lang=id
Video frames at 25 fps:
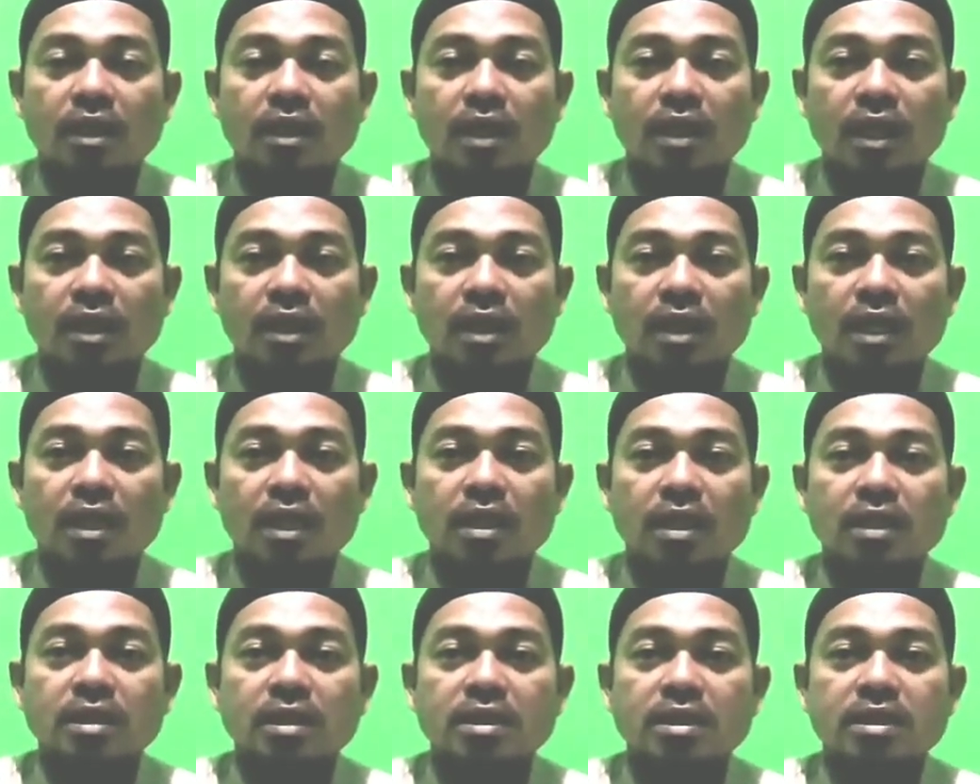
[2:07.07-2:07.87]

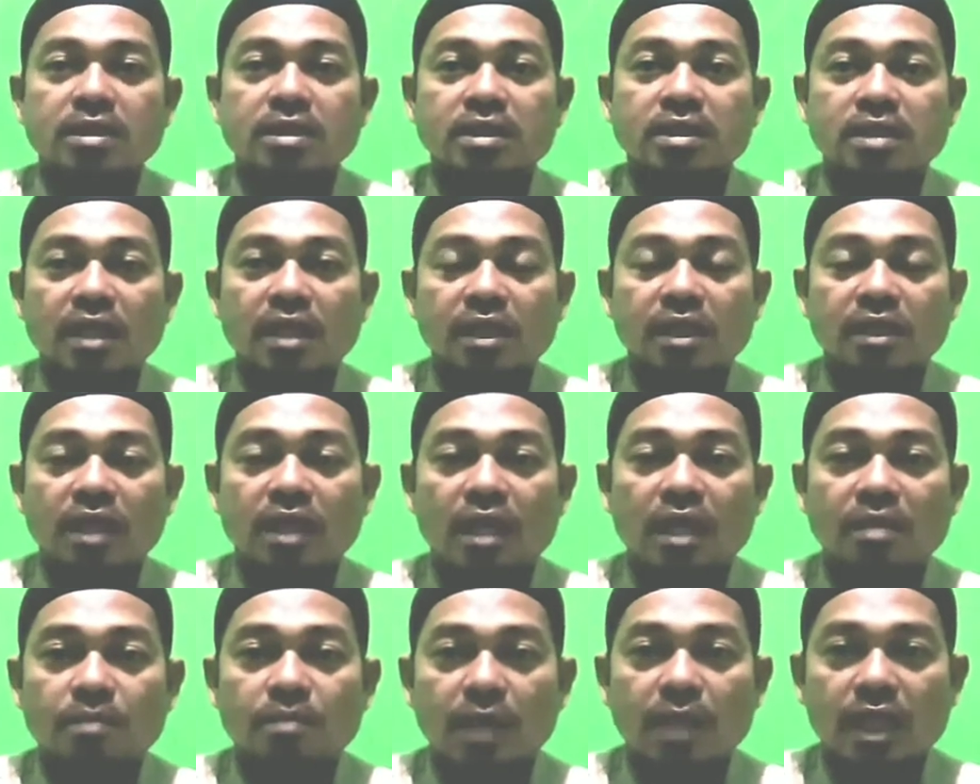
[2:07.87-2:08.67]
Karena
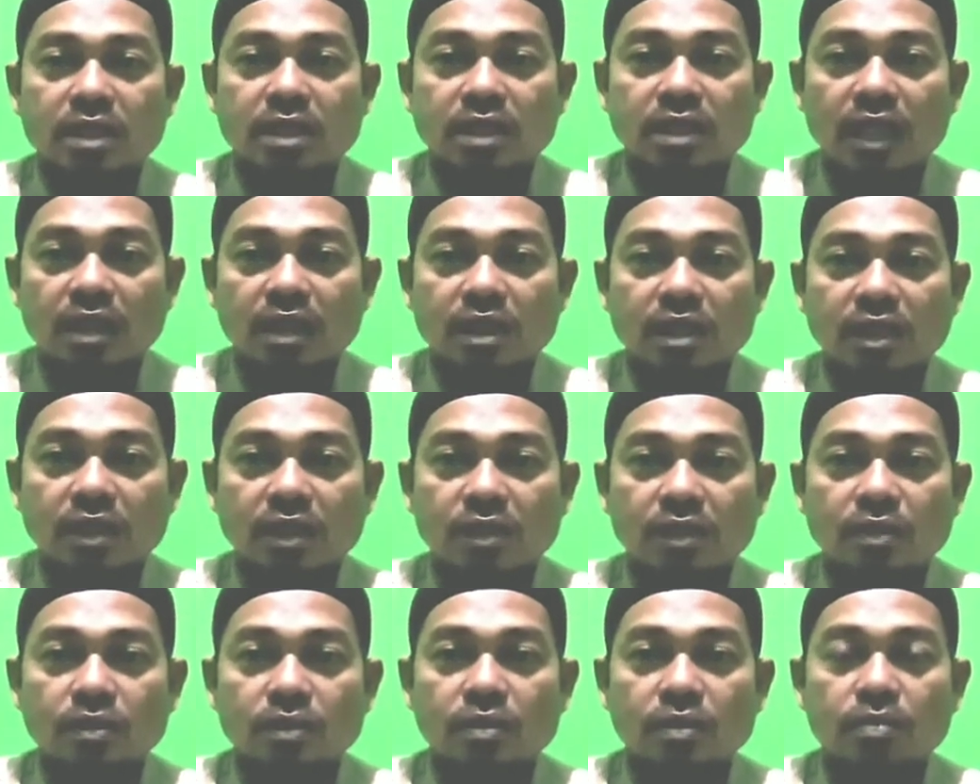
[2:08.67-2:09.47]
setan pada saat
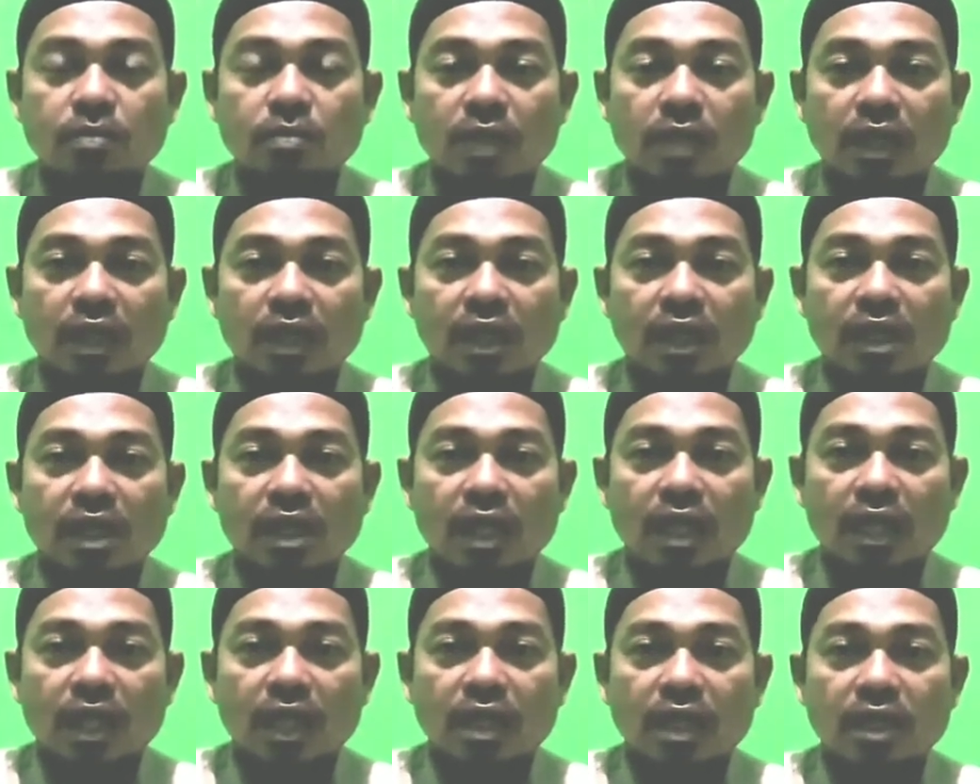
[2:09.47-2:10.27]
itu
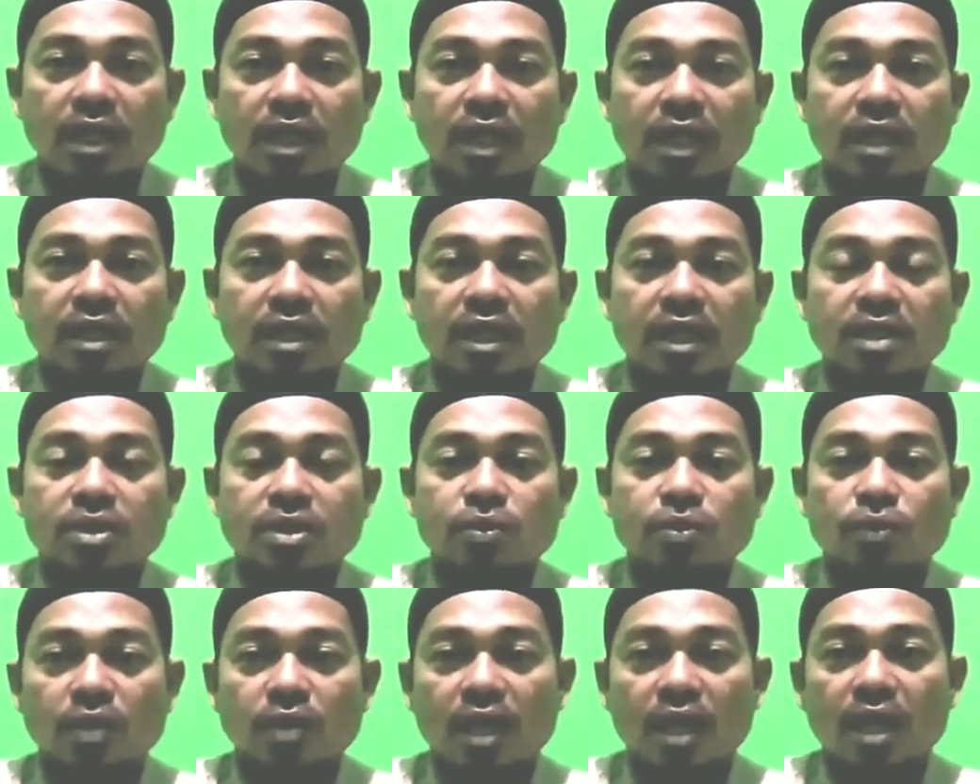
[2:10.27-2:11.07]
berkeliaran dan dia
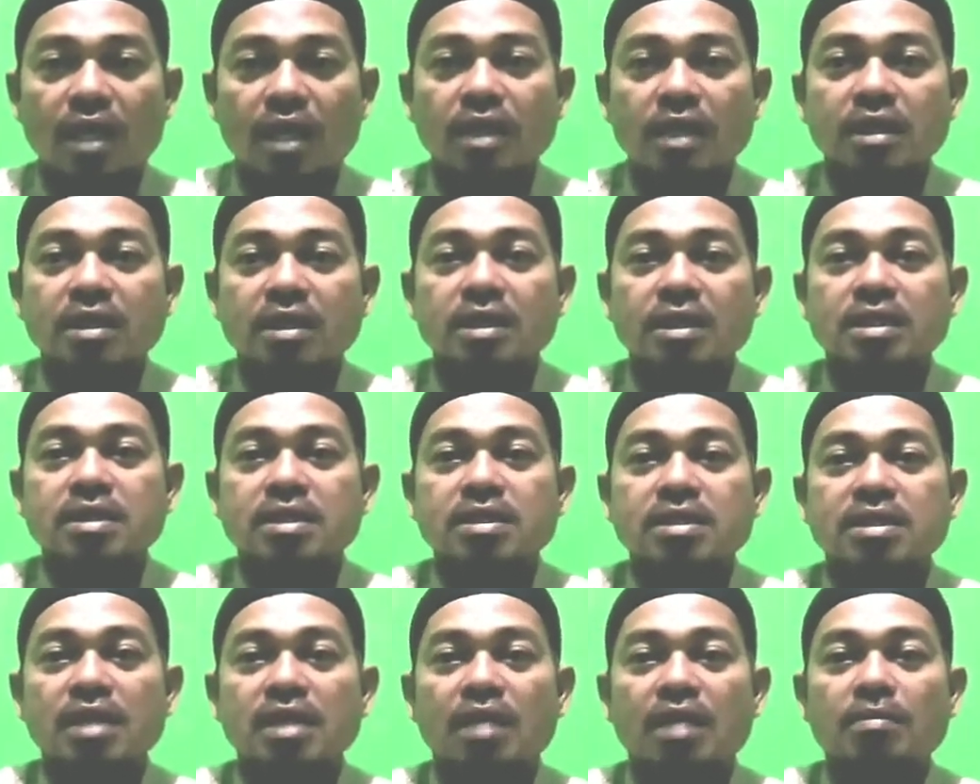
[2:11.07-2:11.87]
suka
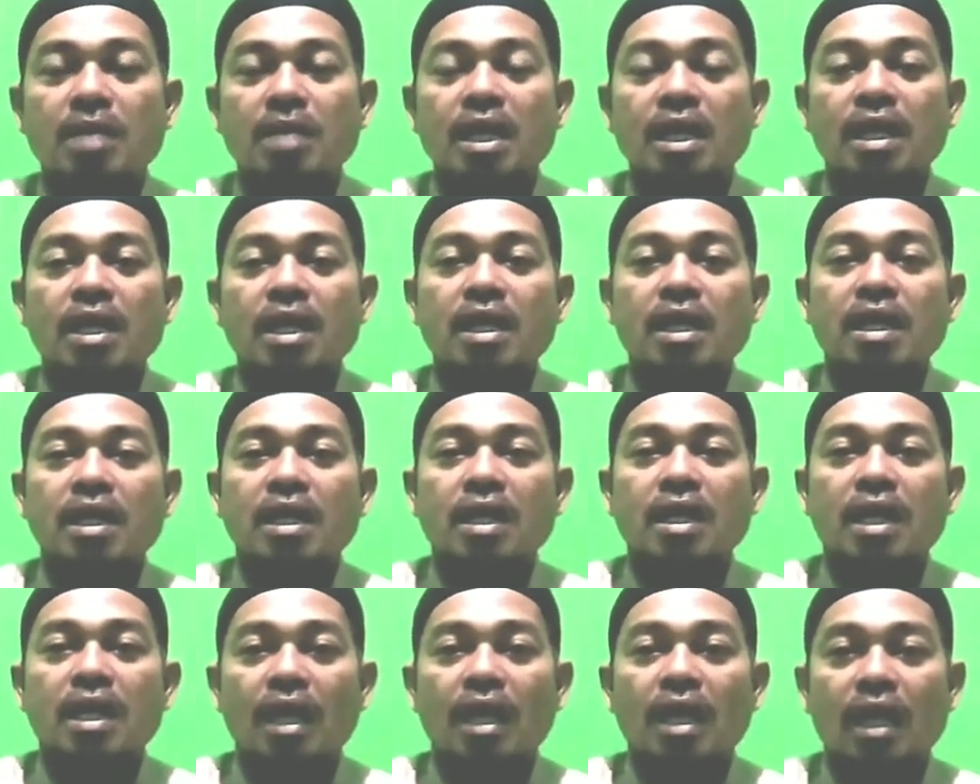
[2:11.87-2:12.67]
sama
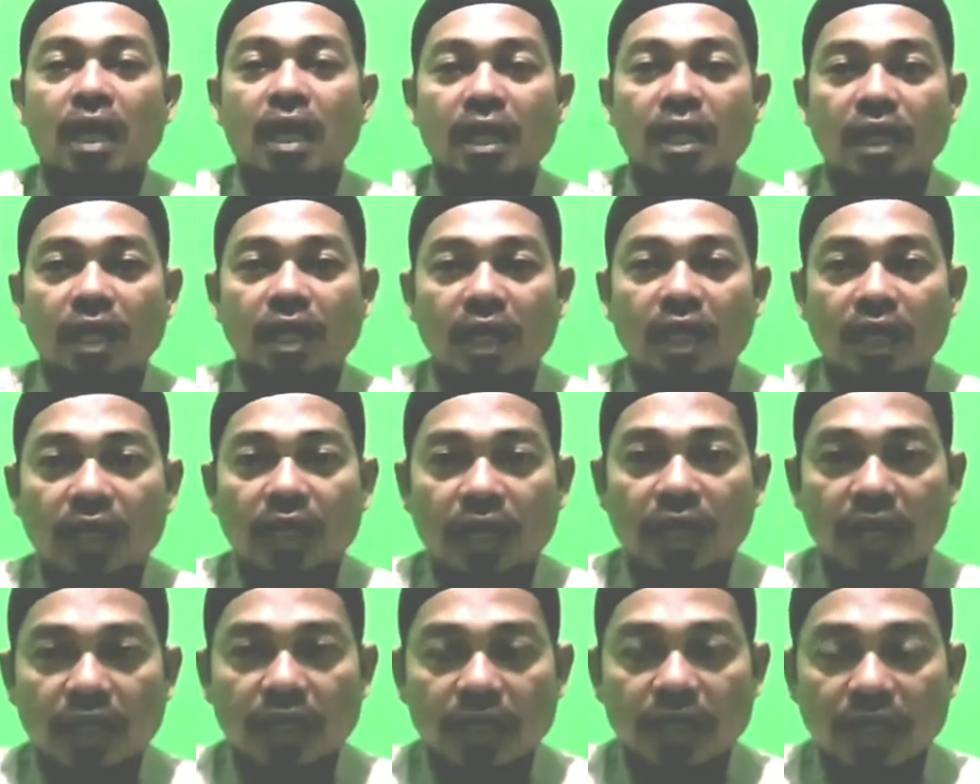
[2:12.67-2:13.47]

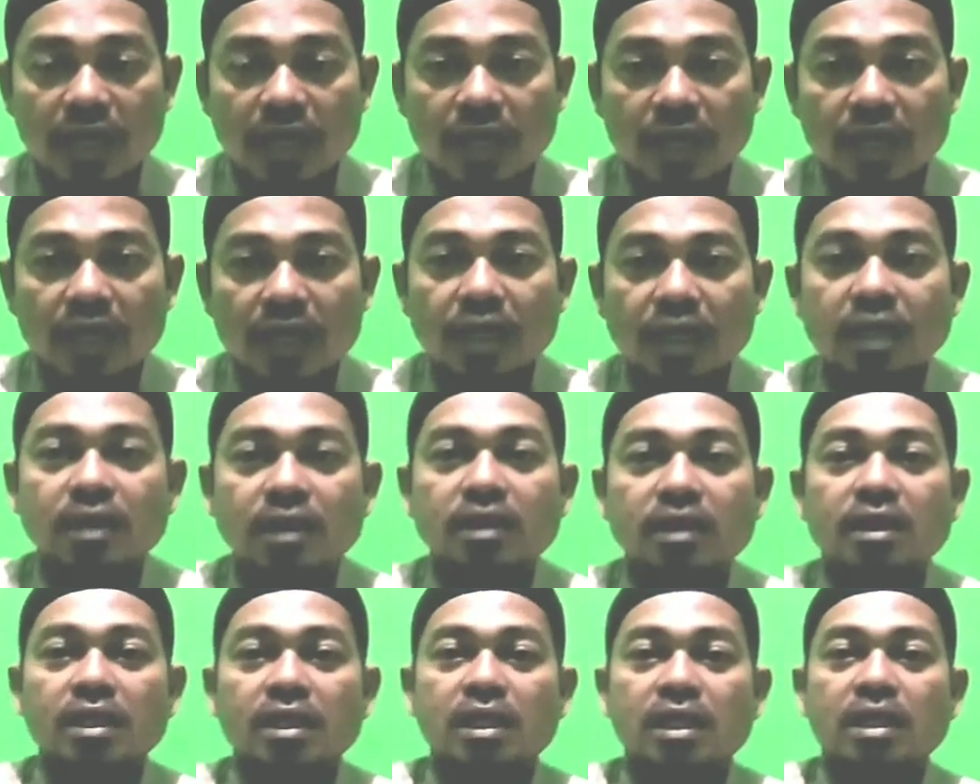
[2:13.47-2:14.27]
anak-anak,